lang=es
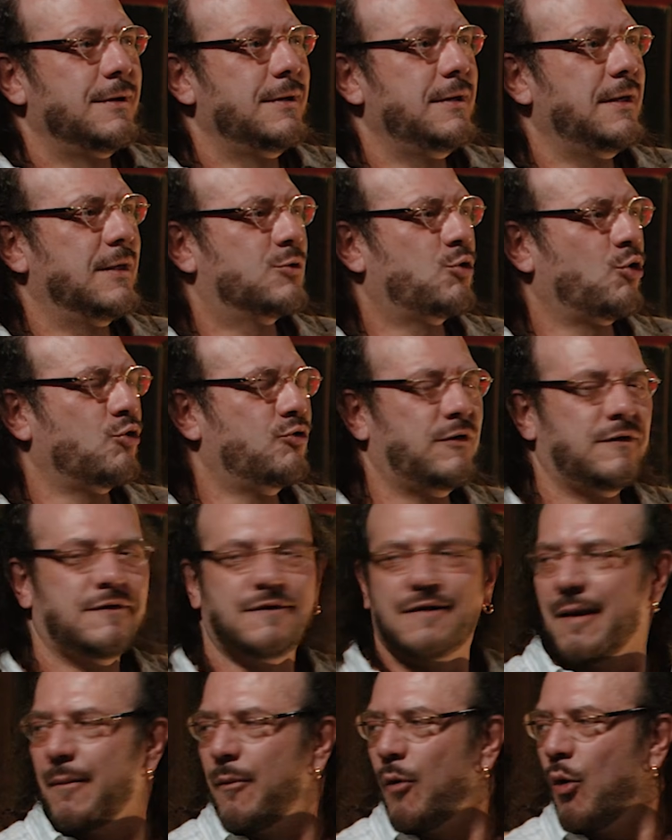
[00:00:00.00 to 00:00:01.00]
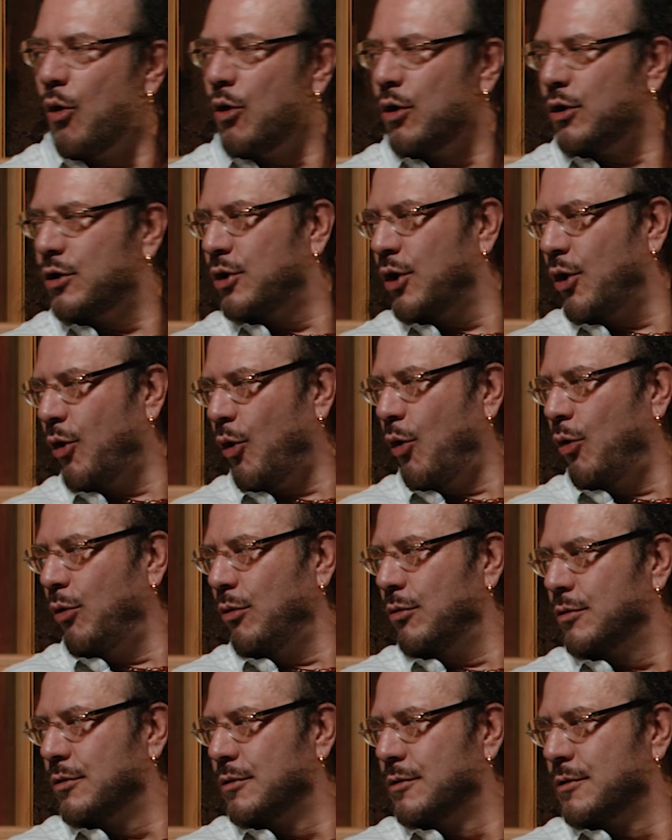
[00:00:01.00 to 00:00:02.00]
Y entonces se volteó
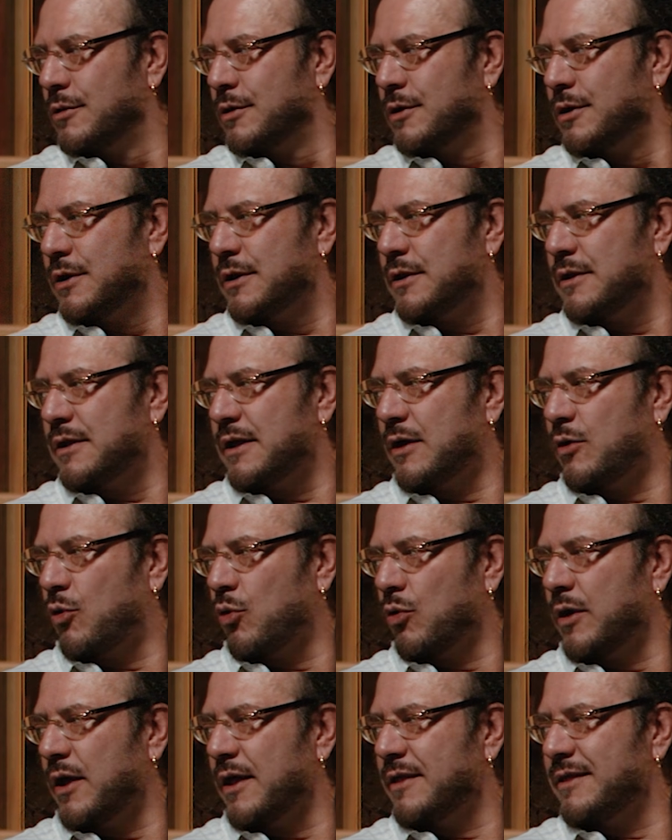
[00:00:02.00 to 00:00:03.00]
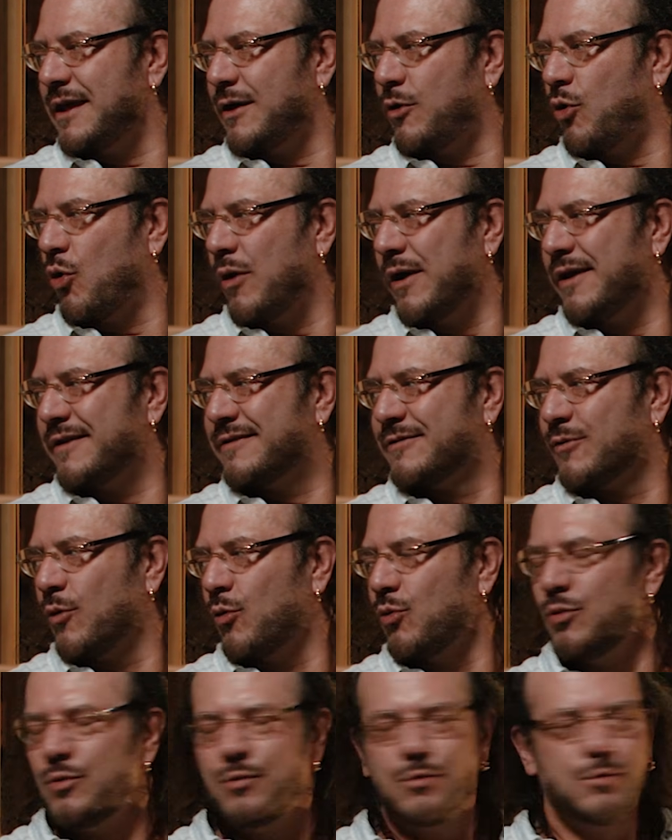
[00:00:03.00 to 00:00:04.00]
y dijo, ¿quién dijo eso?